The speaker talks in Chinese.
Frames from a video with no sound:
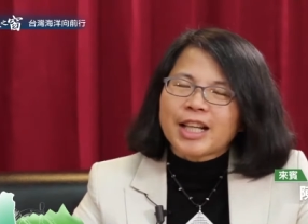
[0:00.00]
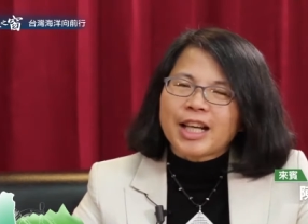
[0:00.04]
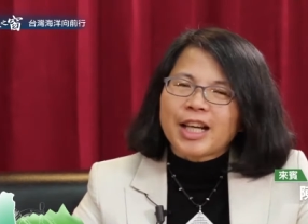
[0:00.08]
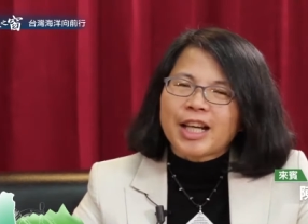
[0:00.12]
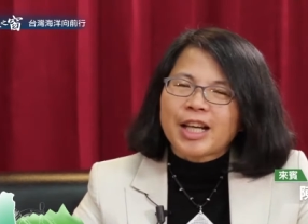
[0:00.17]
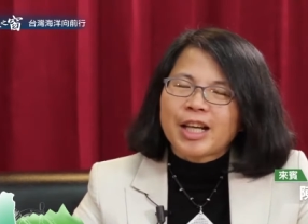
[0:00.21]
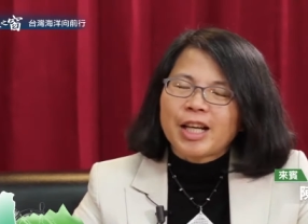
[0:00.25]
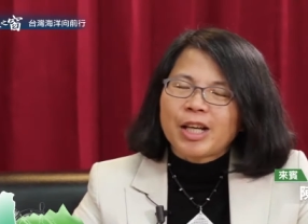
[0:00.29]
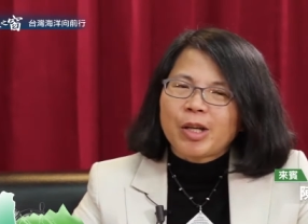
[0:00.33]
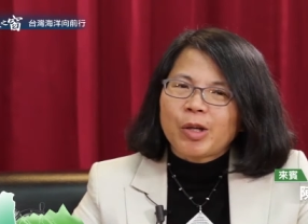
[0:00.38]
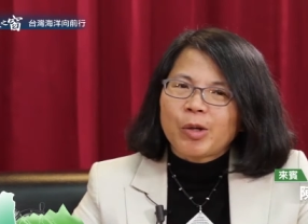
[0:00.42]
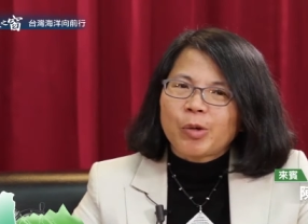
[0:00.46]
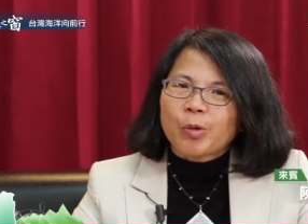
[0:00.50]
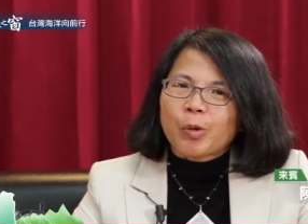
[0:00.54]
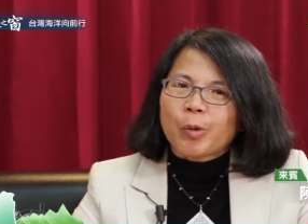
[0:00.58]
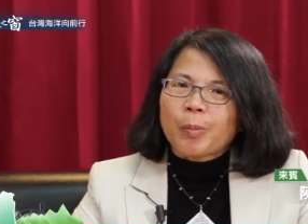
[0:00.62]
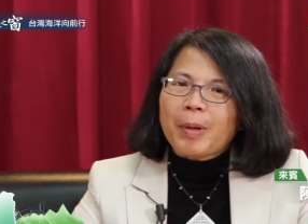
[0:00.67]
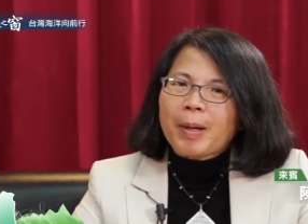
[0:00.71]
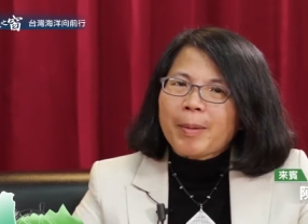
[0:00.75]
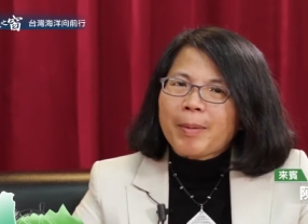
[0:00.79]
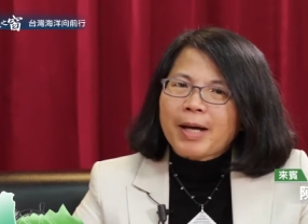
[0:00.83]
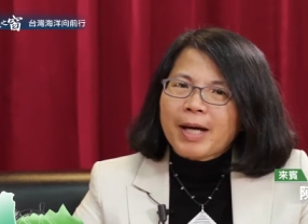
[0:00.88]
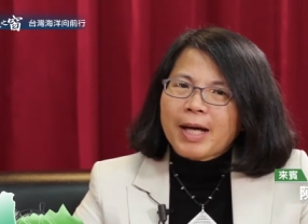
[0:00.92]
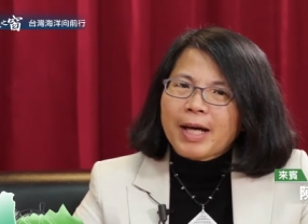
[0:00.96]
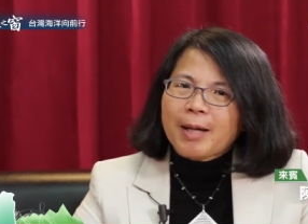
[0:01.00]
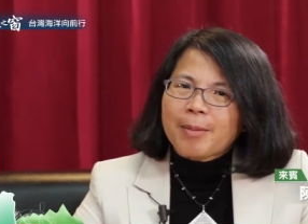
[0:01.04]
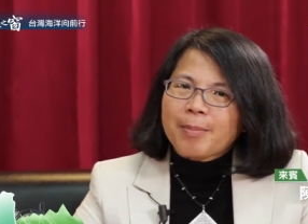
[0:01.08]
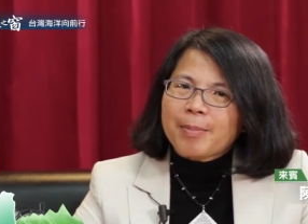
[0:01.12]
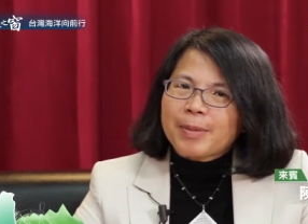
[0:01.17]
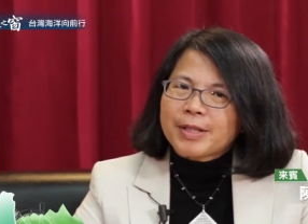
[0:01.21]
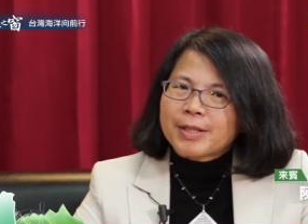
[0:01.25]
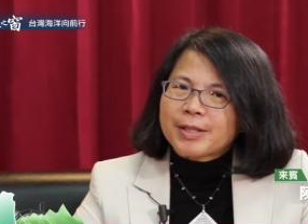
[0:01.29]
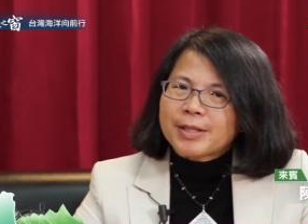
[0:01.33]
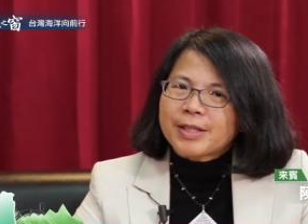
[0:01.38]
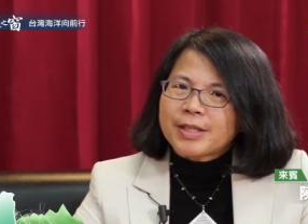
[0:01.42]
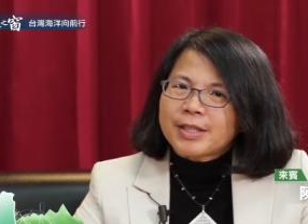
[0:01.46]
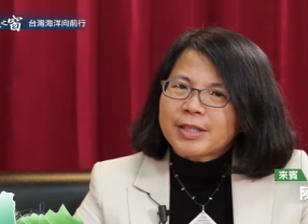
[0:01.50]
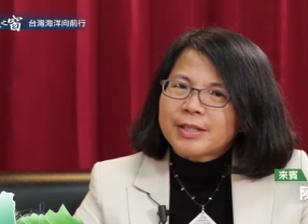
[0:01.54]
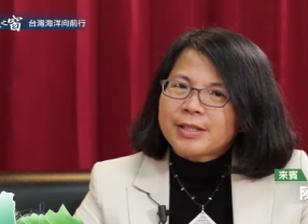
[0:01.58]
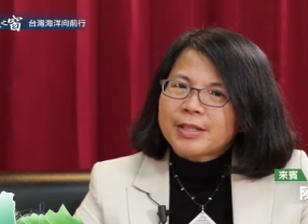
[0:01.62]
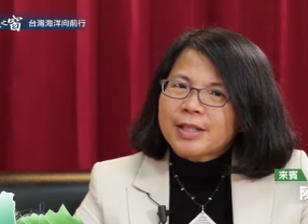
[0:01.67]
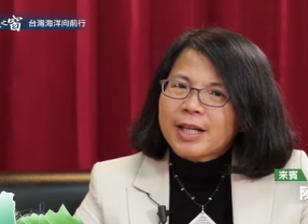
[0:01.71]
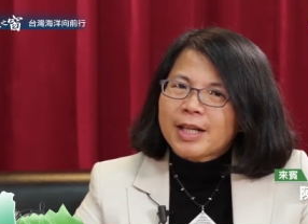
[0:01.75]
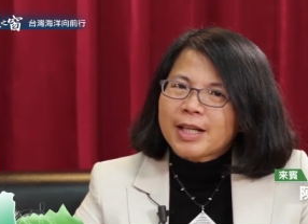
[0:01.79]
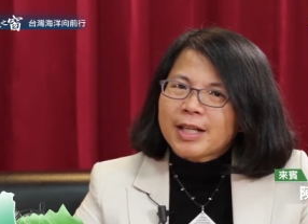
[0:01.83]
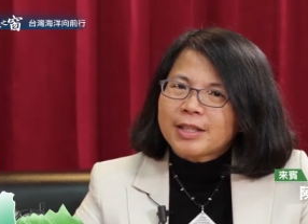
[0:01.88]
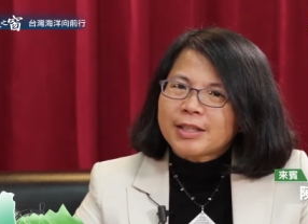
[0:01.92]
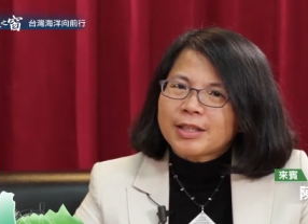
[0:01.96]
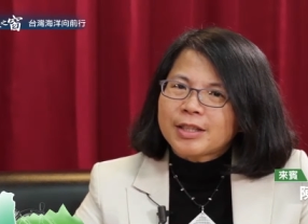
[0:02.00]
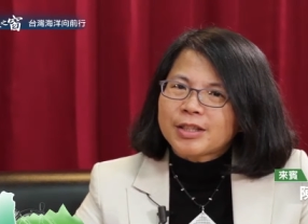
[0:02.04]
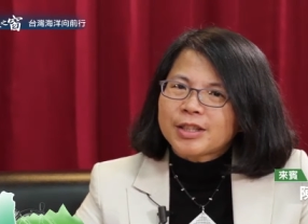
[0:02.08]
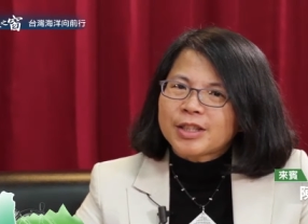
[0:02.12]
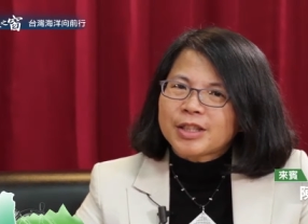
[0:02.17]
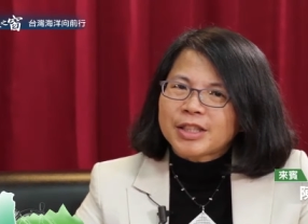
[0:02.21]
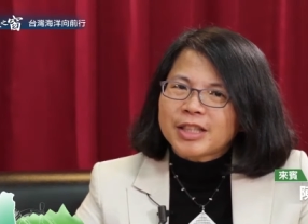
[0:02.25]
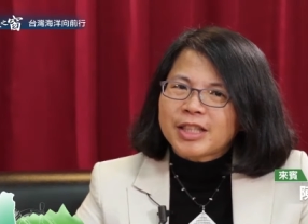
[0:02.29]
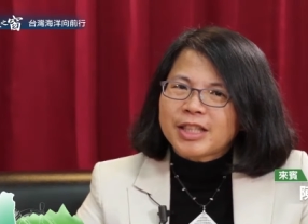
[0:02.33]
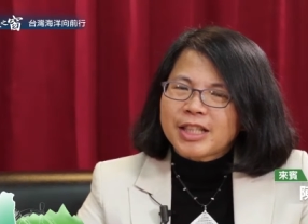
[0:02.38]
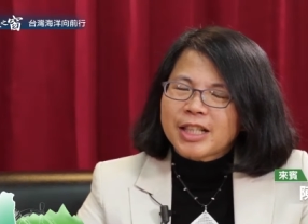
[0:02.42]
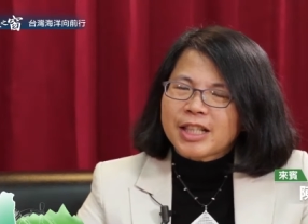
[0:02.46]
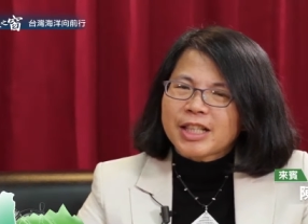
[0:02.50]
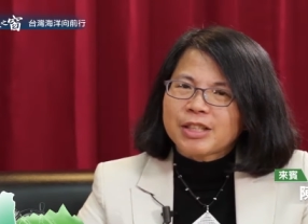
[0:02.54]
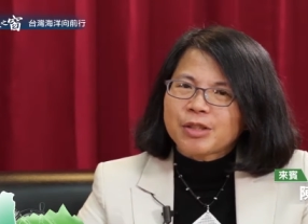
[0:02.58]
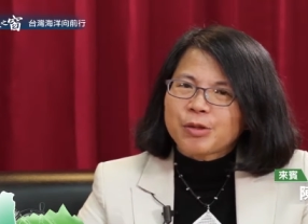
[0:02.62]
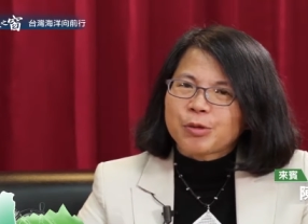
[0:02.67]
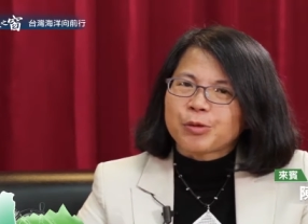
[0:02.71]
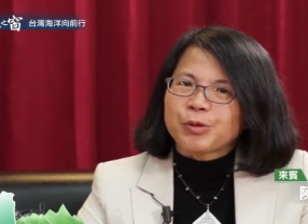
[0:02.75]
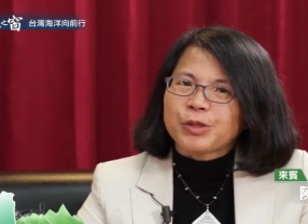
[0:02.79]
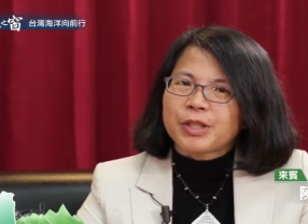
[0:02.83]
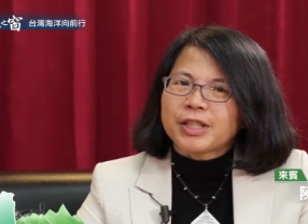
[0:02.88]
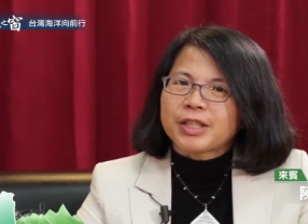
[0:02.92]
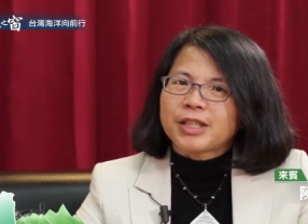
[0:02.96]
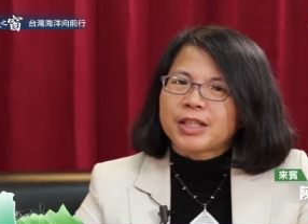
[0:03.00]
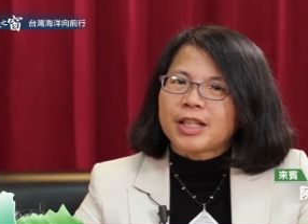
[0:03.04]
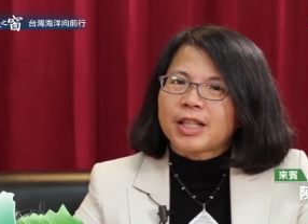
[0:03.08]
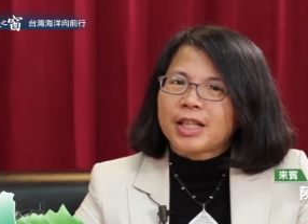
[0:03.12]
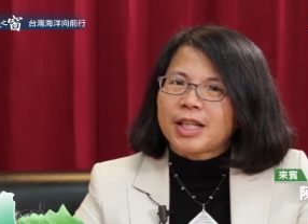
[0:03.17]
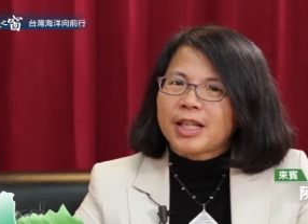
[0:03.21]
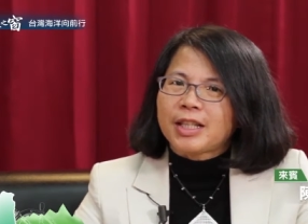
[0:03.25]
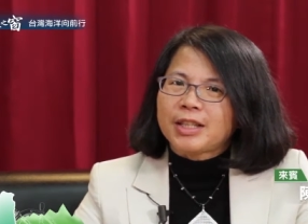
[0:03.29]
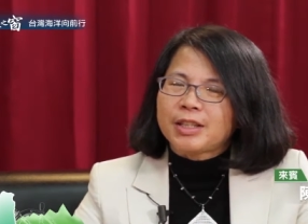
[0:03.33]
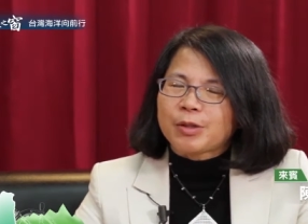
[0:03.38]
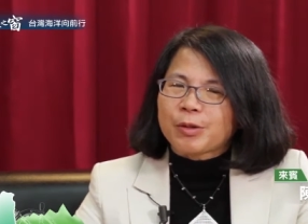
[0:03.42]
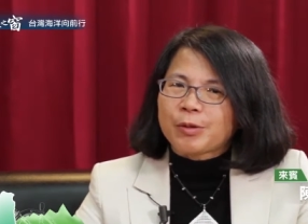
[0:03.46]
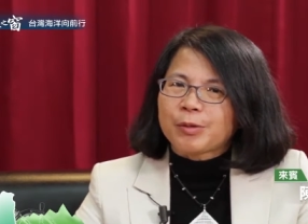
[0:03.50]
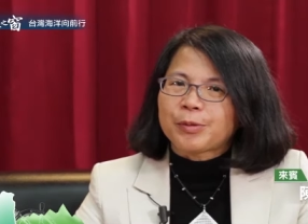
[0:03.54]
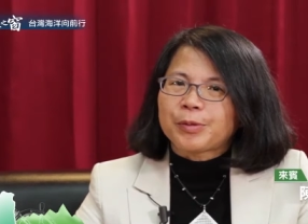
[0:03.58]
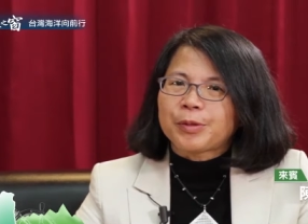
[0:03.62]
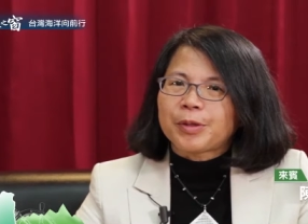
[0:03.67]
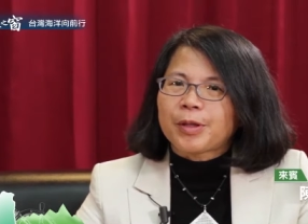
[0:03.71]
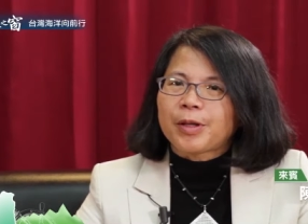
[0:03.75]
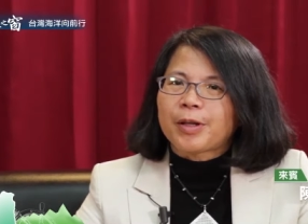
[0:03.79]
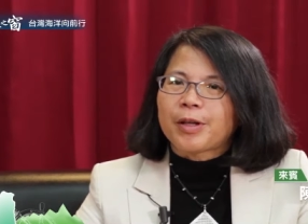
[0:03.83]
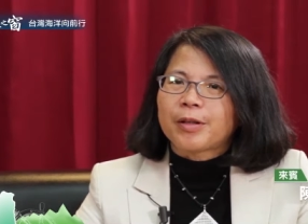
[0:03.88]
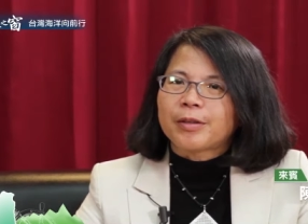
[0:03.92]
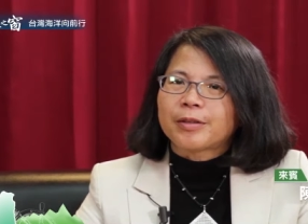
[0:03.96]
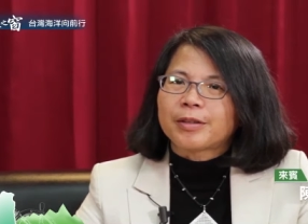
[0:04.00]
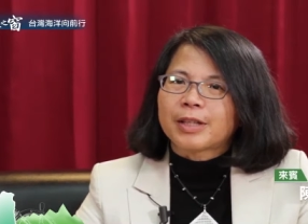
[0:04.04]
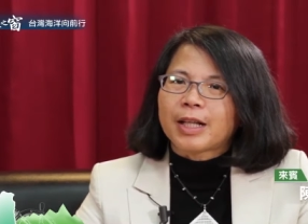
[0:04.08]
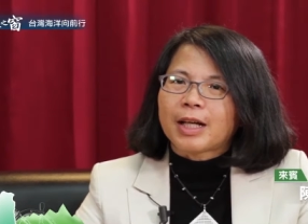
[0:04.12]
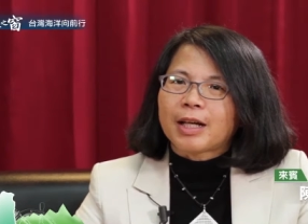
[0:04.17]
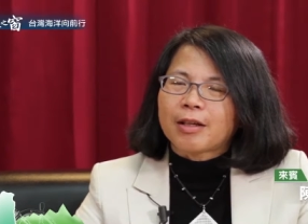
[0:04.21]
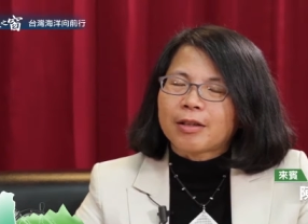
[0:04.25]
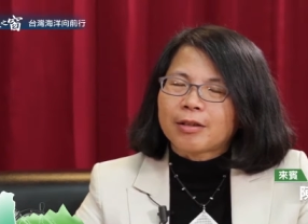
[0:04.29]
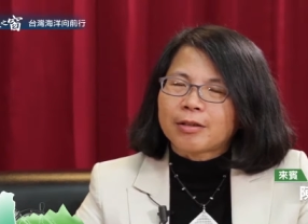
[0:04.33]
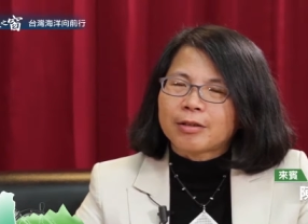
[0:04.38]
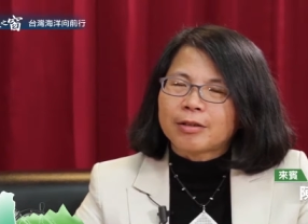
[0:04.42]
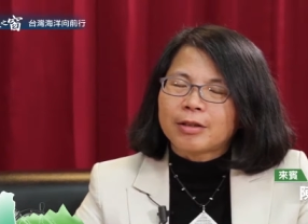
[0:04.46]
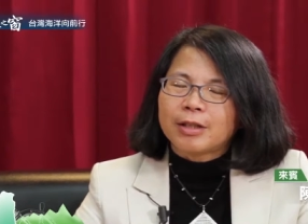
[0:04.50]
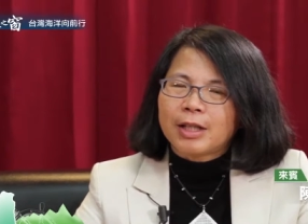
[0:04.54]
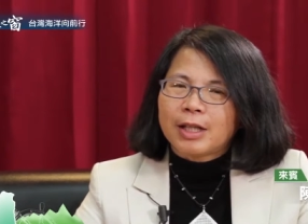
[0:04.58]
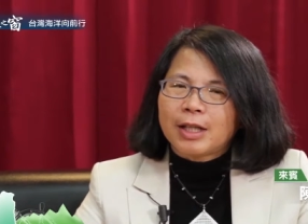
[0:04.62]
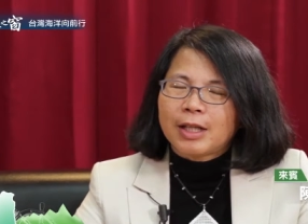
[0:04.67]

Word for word: 那我爸爸他本身他就是人家俗称的黑手哈，然后。